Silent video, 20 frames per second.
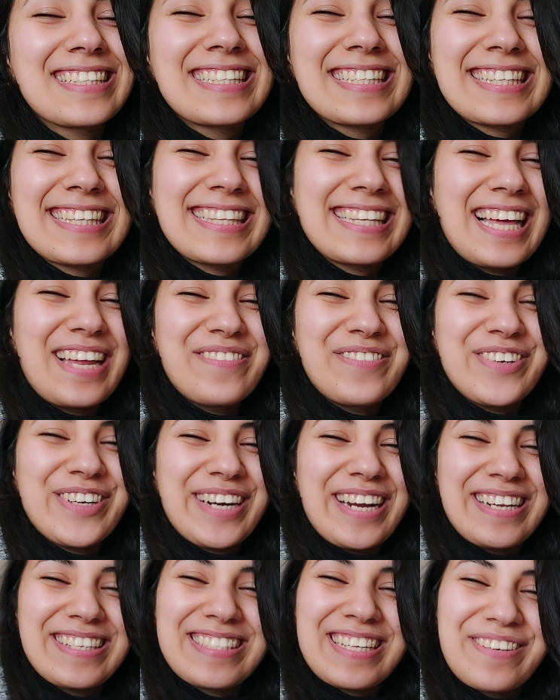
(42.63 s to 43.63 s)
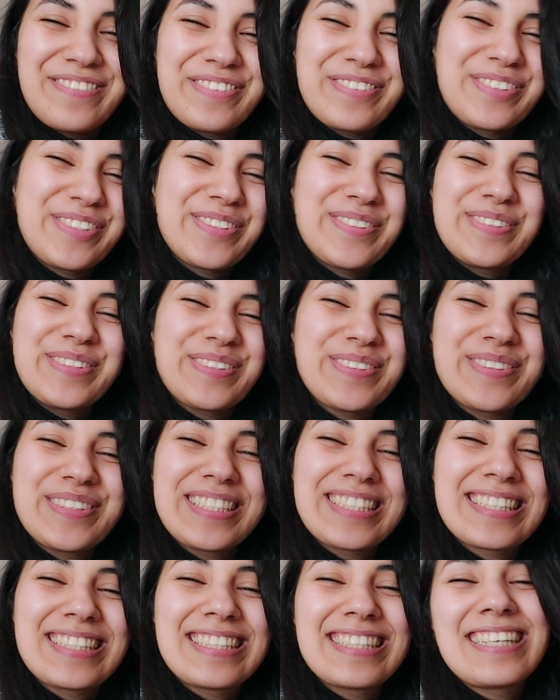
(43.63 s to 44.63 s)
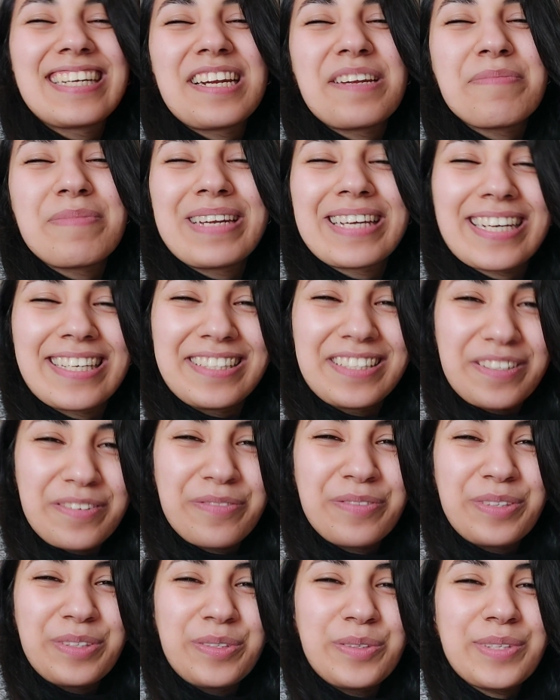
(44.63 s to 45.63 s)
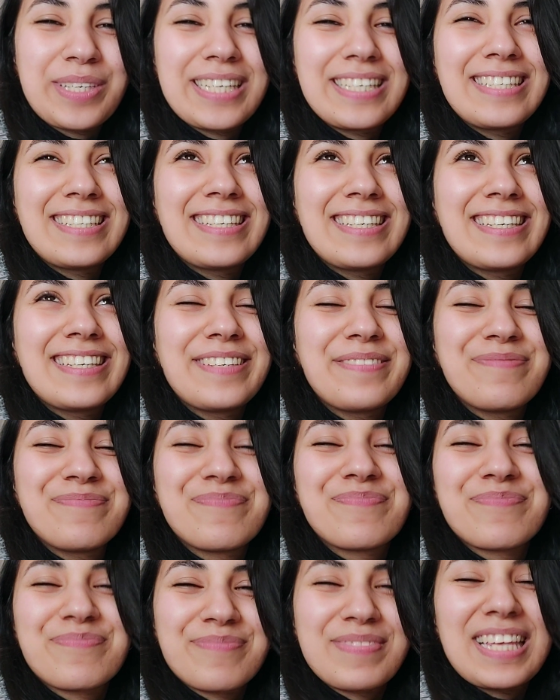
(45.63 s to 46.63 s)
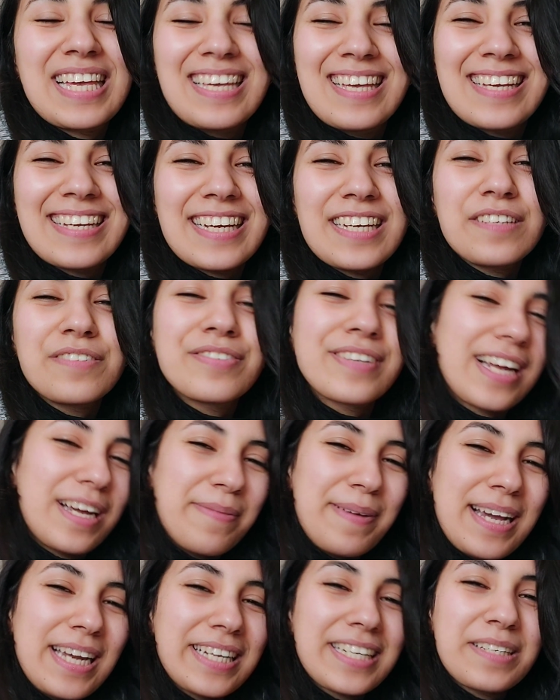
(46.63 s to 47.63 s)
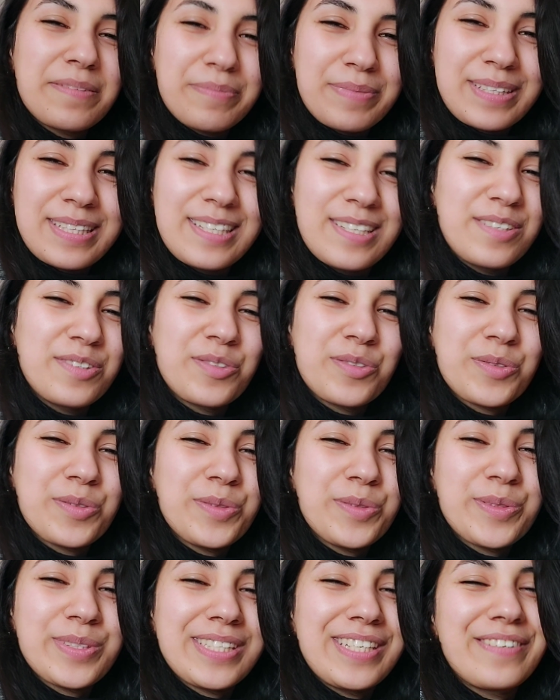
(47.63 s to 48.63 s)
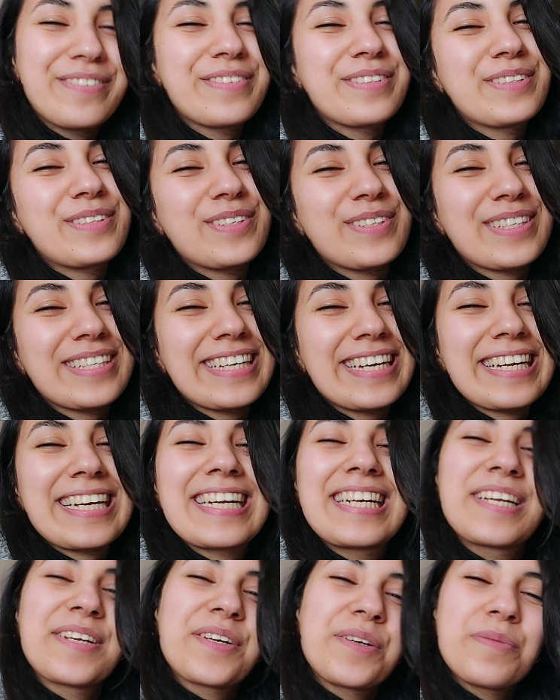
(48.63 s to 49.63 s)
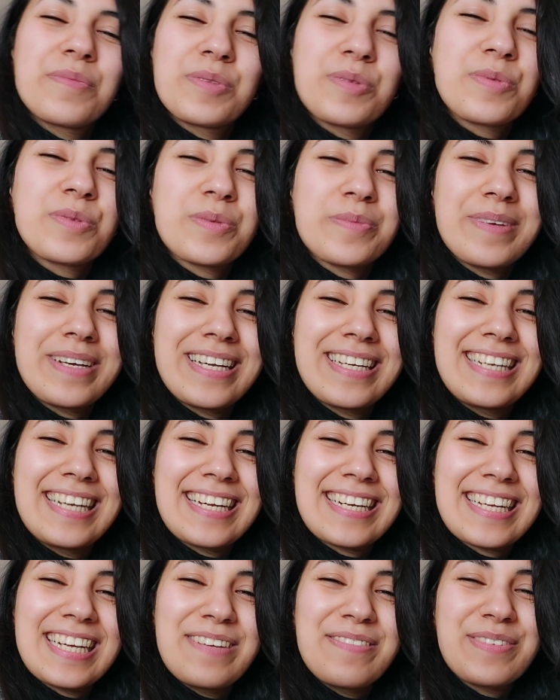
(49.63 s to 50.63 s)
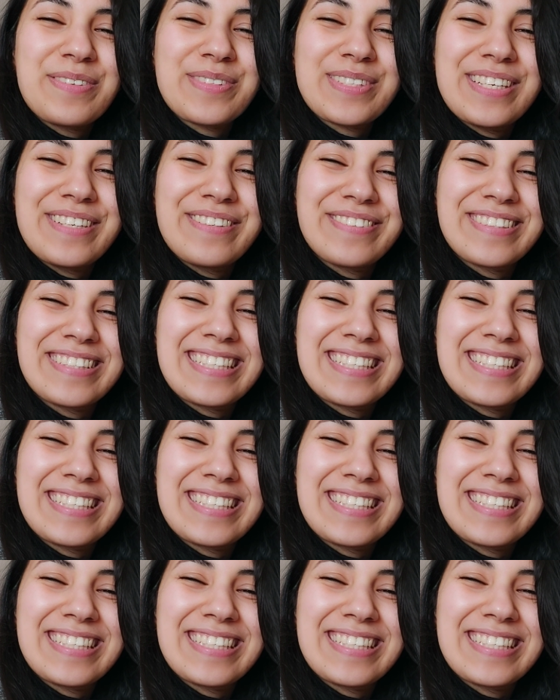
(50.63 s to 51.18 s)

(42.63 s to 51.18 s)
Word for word: نطلع المورال صافي وشويه انني ملي كندير فيديو كن كنفرح بحال كنبدل الجو صافي دونك كنخليكم دوز معايا نهار كامل وصافي